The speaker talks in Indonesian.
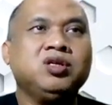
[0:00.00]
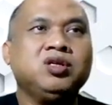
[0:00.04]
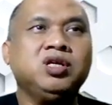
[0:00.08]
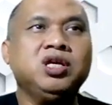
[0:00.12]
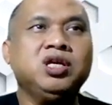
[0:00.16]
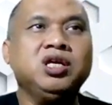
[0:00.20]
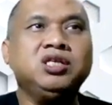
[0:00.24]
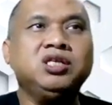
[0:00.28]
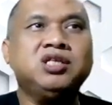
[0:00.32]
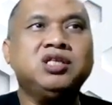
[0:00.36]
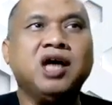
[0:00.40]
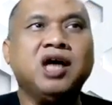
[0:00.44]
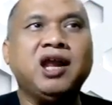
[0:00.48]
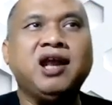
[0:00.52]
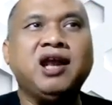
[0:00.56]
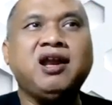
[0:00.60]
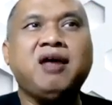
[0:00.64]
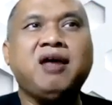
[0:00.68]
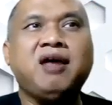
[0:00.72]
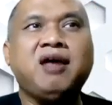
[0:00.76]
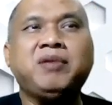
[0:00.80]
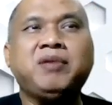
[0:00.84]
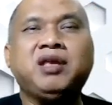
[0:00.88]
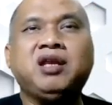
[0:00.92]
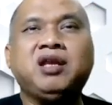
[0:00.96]
Di jalan
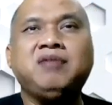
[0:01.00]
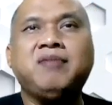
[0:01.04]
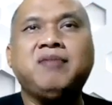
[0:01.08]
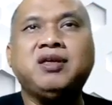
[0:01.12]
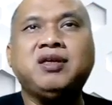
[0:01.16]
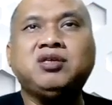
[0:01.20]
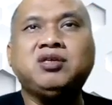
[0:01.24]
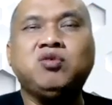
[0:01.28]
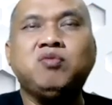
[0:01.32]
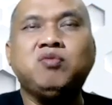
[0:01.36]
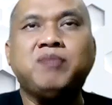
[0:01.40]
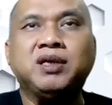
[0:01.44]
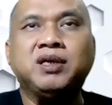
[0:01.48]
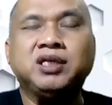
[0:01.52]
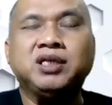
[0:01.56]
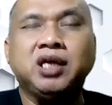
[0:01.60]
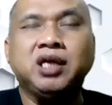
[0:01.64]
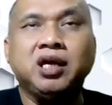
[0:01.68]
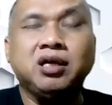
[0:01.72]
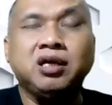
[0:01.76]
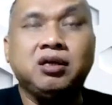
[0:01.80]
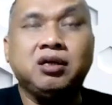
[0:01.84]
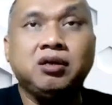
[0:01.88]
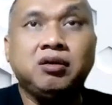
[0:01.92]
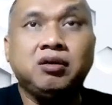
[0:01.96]
apa tadi Mas? Lupa
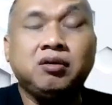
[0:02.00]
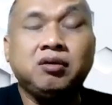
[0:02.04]
saya.